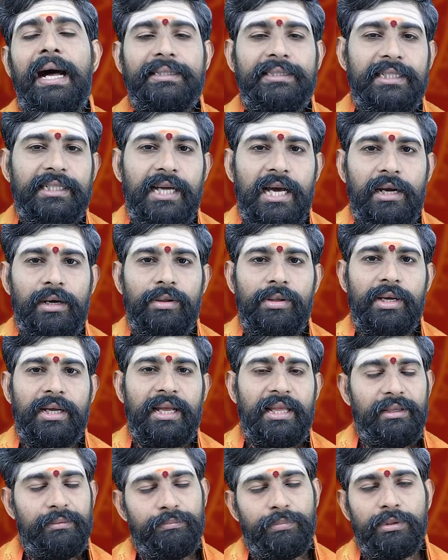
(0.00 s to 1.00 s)
అధికారుల
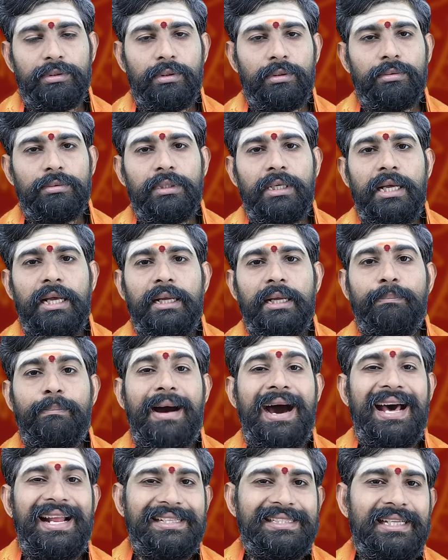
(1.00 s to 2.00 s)
యొక్క ఇబ్బందులు
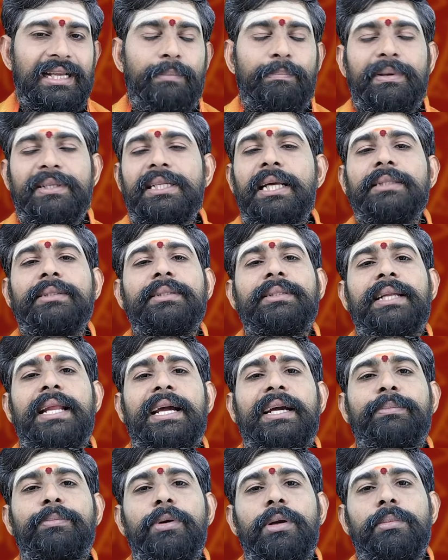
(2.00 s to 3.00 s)
మానసిక ప్రశాంతత
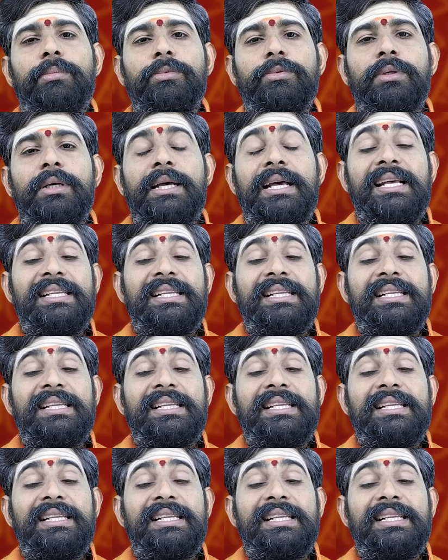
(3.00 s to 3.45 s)
లేకపోవడము